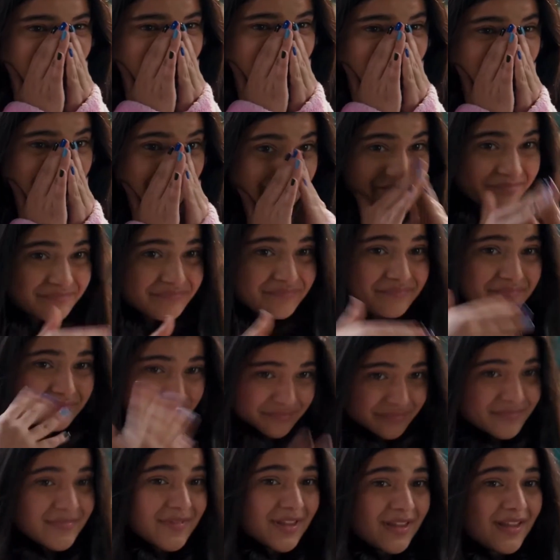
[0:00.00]
एक
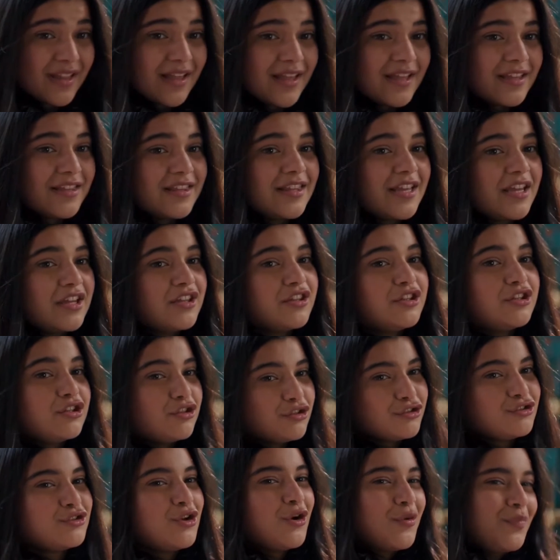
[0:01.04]
यूट्यूबर जो
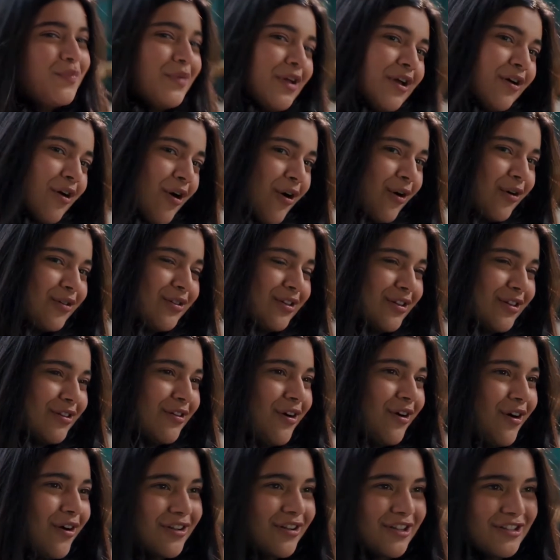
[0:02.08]
हमारी सुपर हीरो
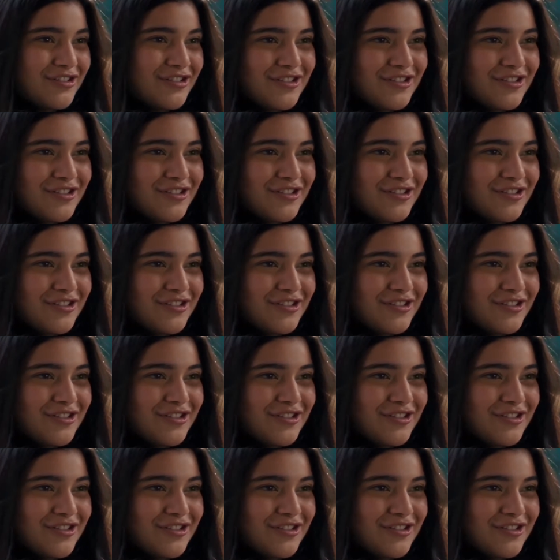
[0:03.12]
कम्युनिटी